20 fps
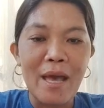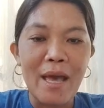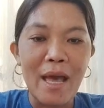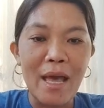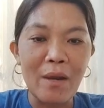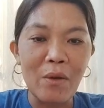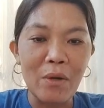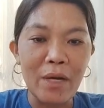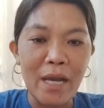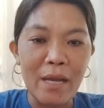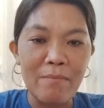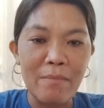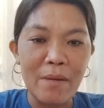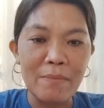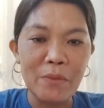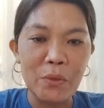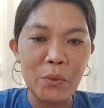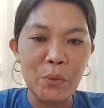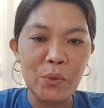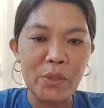Hello kay
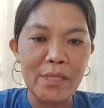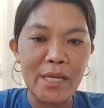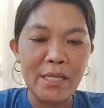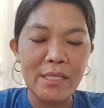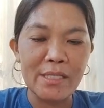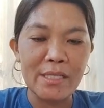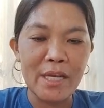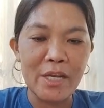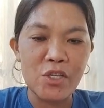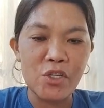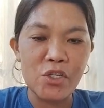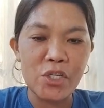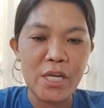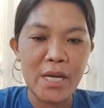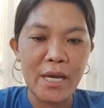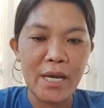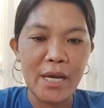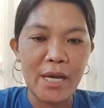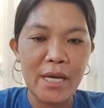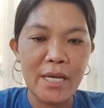Ma'am Susan
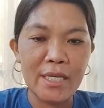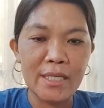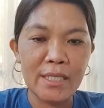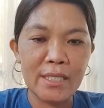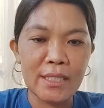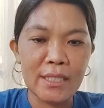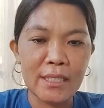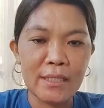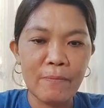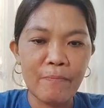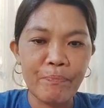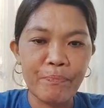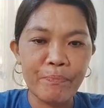Sanchez.